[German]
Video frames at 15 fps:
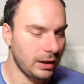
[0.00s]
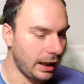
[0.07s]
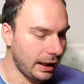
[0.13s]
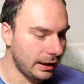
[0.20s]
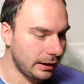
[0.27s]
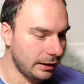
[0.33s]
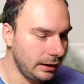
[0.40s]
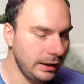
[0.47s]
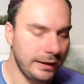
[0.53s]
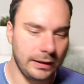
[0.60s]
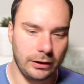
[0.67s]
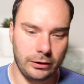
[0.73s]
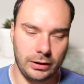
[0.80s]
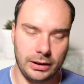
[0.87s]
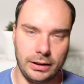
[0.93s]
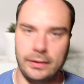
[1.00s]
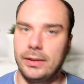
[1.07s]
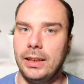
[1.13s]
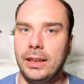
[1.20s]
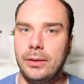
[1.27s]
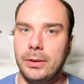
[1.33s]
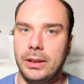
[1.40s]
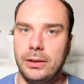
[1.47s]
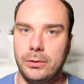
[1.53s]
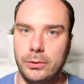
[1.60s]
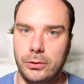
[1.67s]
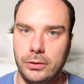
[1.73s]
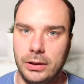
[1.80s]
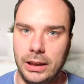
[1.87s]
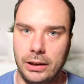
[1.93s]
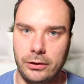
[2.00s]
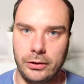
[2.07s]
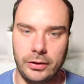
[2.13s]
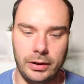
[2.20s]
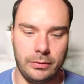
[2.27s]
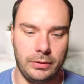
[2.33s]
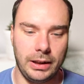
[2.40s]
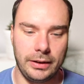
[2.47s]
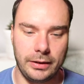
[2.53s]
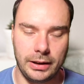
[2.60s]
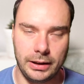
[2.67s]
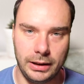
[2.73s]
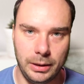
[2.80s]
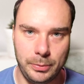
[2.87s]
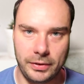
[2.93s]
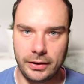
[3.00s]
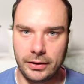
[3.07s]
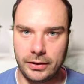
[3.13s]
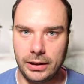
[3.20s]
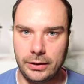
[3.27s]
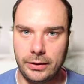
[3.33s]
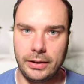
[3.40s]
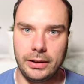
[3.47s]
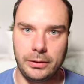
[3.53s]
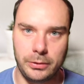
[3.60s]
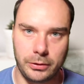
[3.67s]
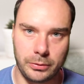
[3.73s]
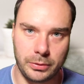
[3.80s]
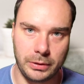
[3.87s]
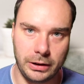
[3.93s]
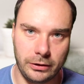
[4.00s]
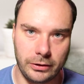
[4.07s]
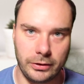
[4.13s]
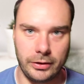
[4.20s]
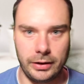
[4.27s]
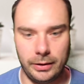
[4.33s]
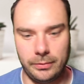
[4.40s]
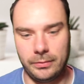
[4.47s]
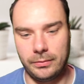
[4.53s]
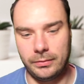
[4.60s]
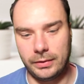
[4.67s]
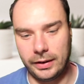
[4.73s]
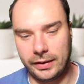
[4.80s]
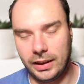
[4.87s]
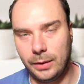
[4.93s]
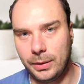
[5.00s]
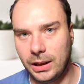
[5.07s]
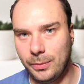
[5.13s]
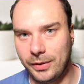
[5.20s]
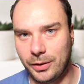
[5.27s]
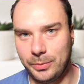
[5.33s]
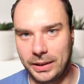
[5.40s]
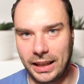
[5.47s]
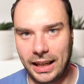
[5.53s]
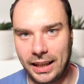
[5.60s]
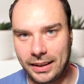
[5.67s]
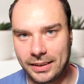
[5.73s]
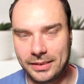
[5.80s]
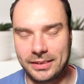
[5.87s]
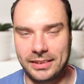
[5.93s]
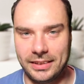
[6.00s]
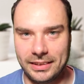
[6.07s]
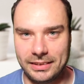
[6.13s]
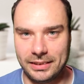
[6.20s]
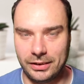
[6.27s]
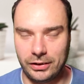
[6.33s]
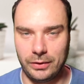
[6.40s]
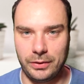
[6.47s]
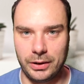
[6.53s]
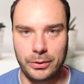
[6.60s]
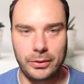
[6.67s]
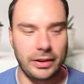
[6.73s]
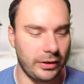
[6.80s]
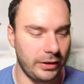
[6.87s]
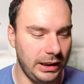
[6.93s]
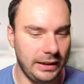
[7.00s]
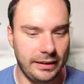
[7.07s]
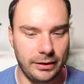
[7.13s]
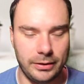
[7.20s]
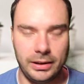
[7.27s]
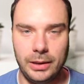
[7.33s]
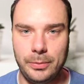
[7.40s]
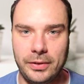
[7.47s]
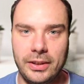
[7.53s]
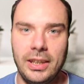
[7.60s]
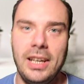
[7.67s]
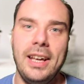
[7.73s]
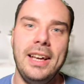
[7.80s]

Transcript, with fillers: Ein NITS installiert, also Network Intrusion Detection System, vielleicht sogar ein NIPS, also Network Intrusion Prevention System. Dasselbe gibt es auch mit H, das steht für Host, also Hits und Hips.